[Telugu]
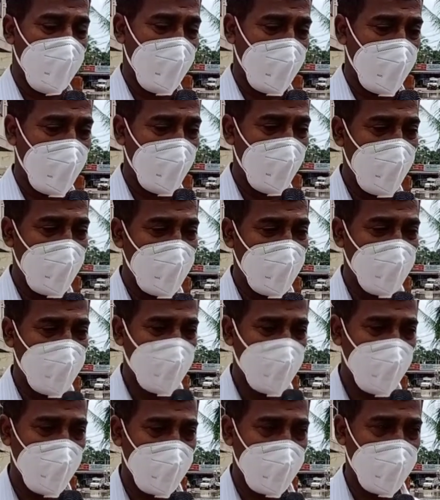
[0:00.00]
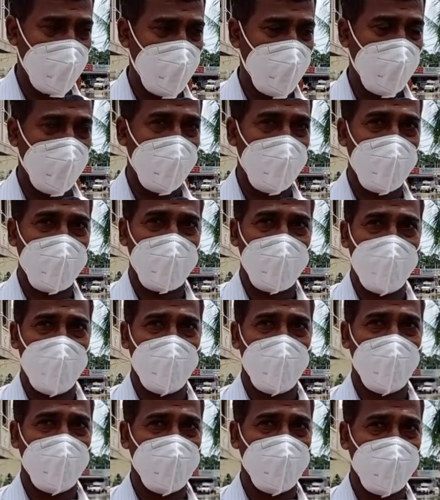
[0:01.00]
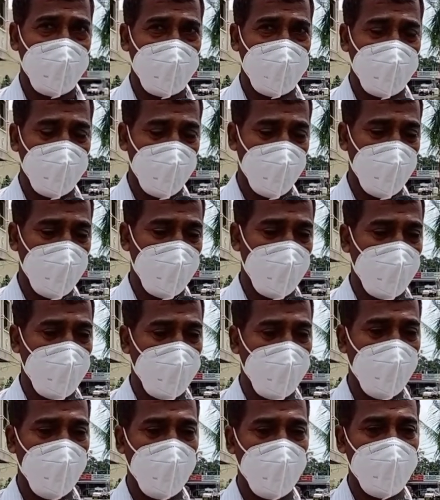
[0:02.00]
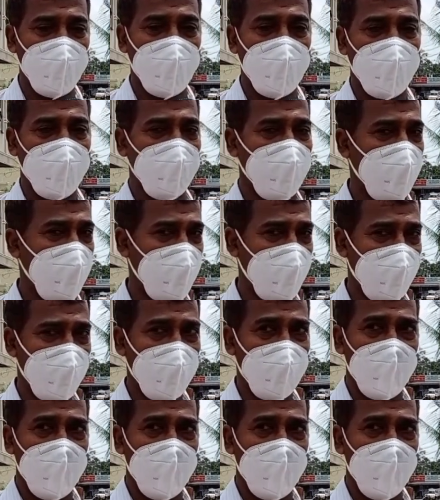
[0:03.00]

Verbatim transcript: దండం పెట్టి చెప్తున్నా ఆ కేటీఆర్ సార్కు ఇది పోయి దీని